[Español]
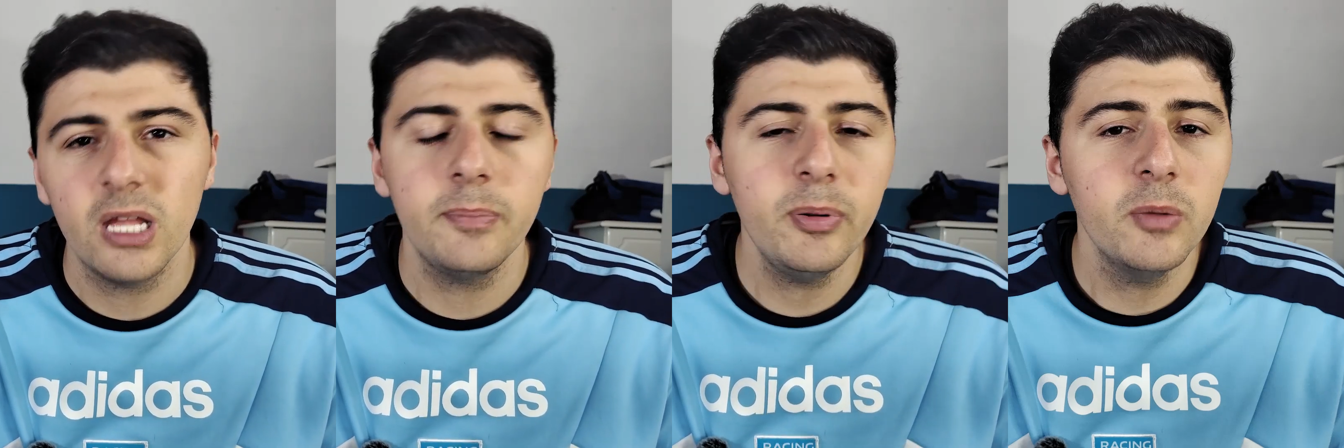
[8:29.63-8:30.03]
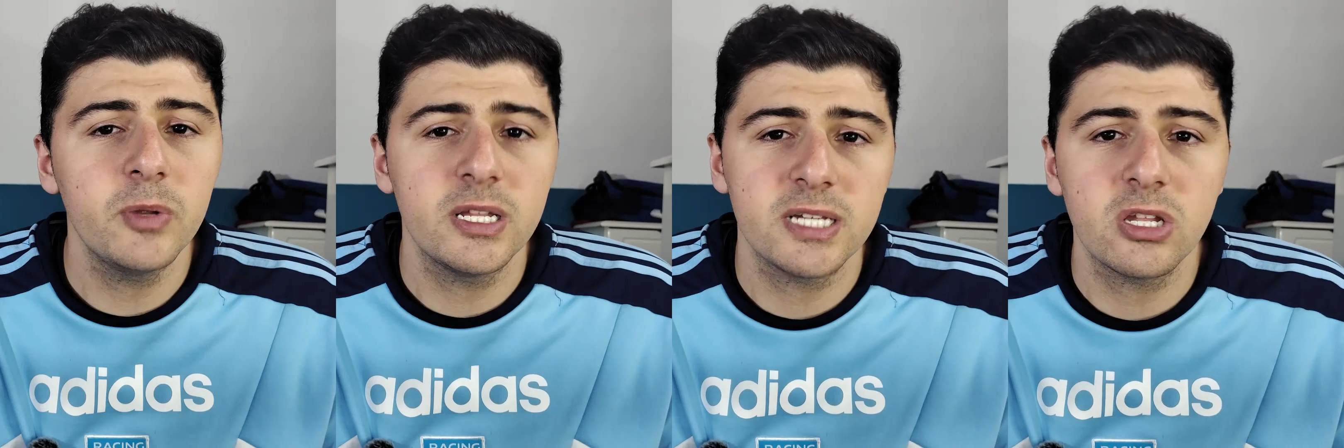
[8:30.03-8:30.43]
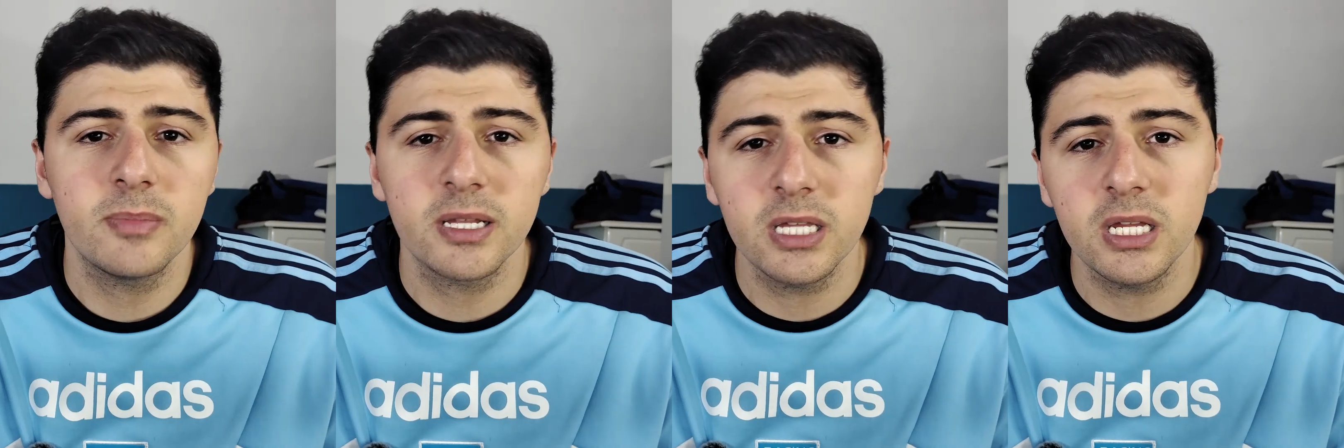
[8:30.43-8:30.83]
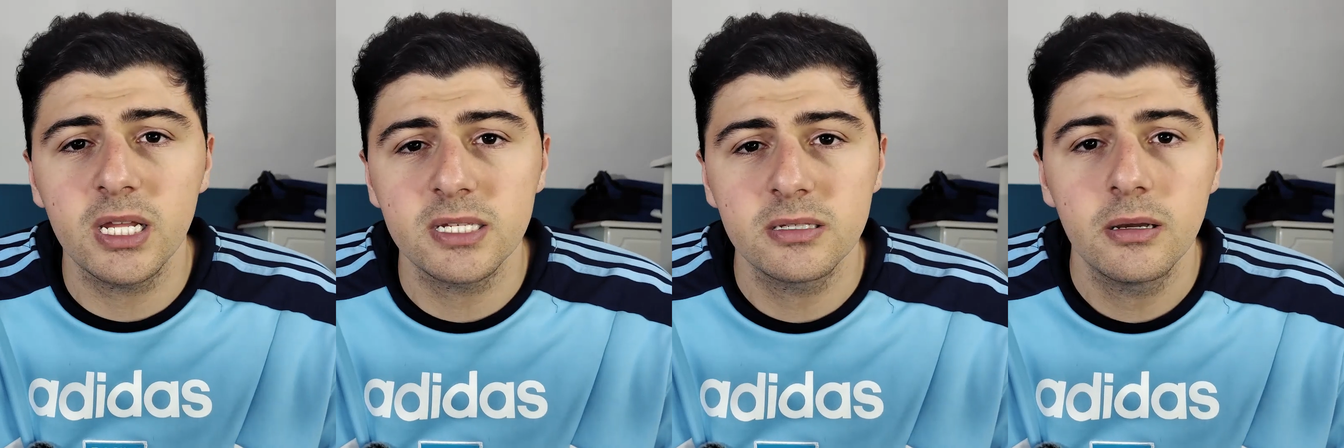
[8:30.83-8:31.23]
el propio Lisandro
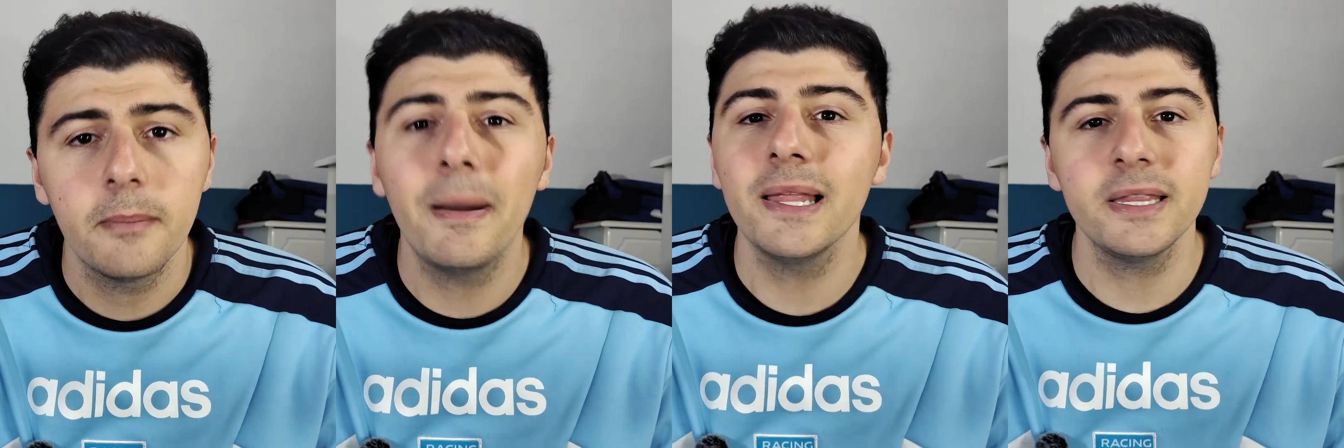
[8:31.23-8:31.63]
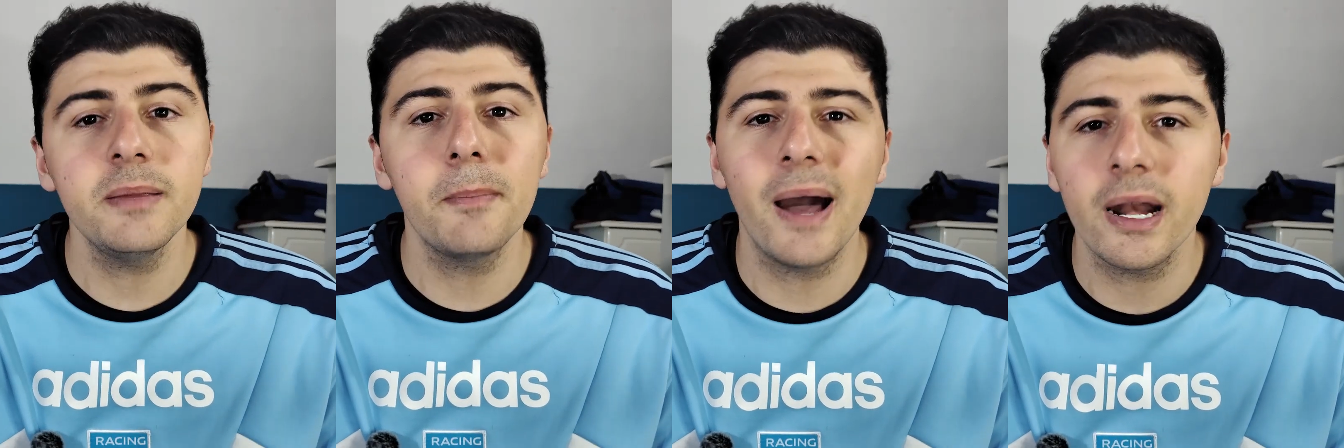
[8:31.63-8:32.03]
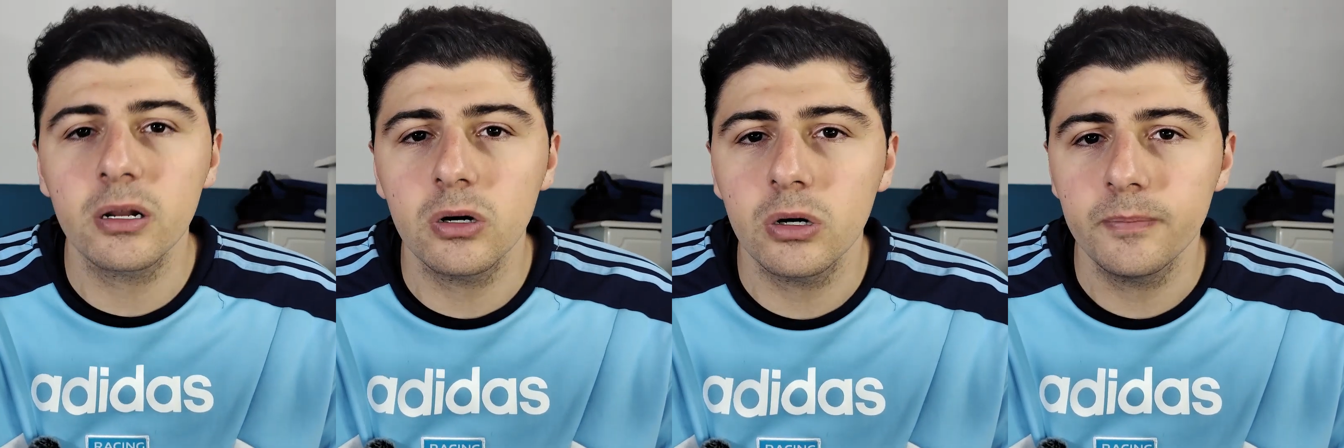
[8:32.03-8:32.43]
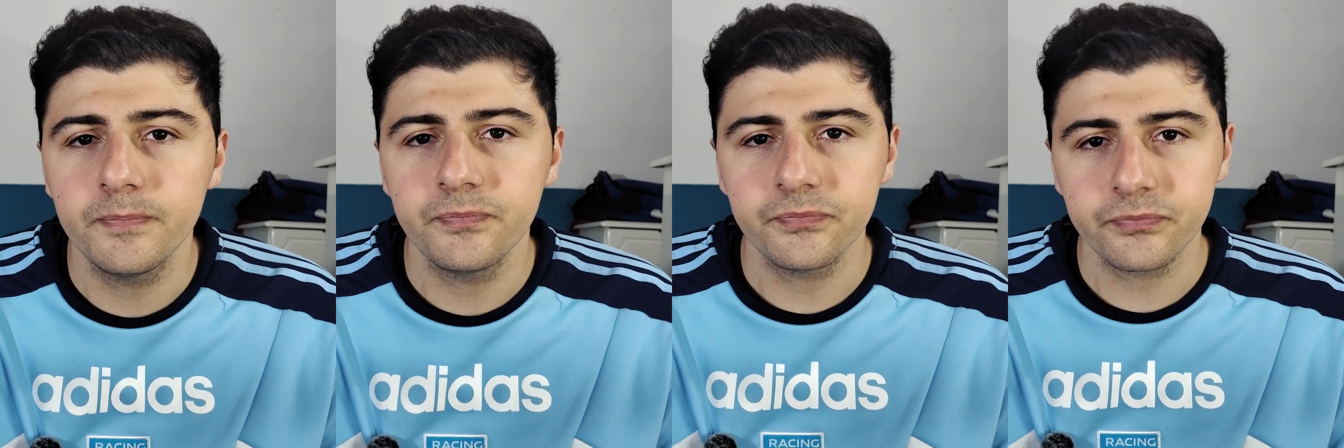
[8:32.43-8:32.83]
Martínez, Valentín Barco,